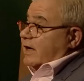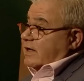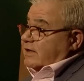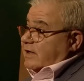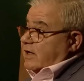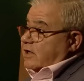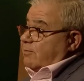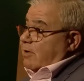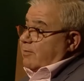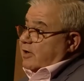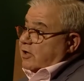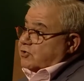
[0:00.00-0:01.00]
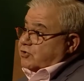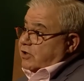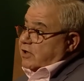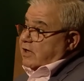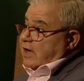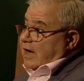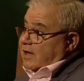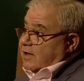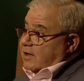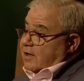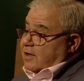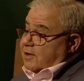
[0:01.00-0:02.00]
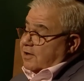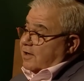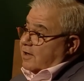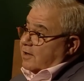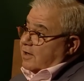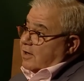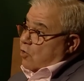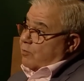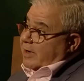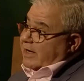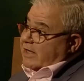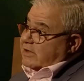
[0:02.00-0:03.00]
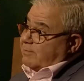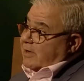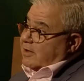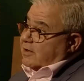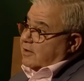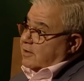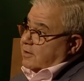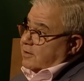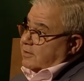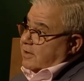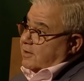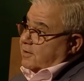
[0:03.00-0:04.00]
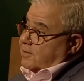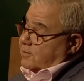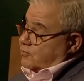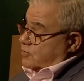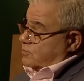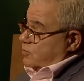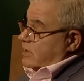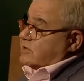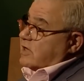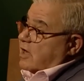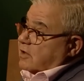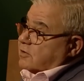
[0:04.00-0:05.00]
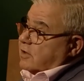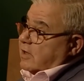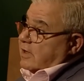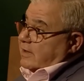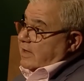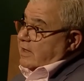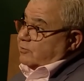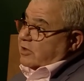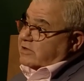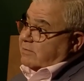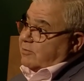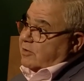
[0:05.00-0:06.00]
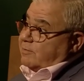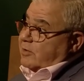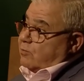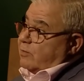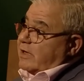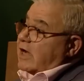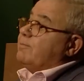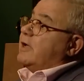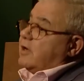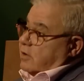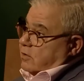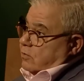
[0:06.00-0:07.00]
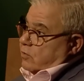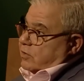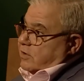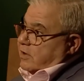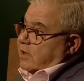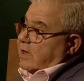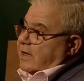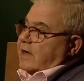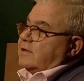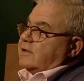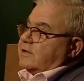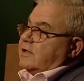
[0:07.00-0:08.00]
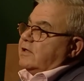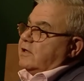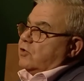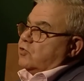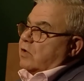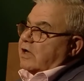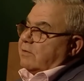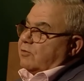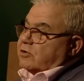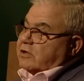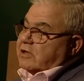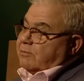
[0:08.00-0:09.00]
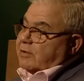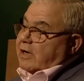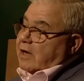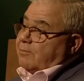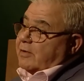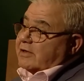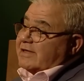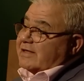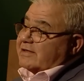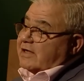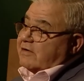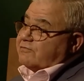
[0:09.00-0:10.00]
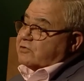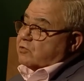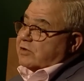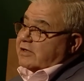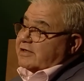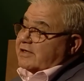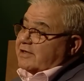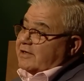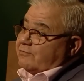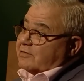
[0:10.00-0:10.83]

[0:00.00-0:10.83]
كنت حاكي مع مراجع الـ الـ الـ او مكاتب شو اسمه الاحصاءات يلي بتحصل بلبنان من اكبرها اوكي كانت تقول لي انه انا منطلق من من 3000 صوت ل 3000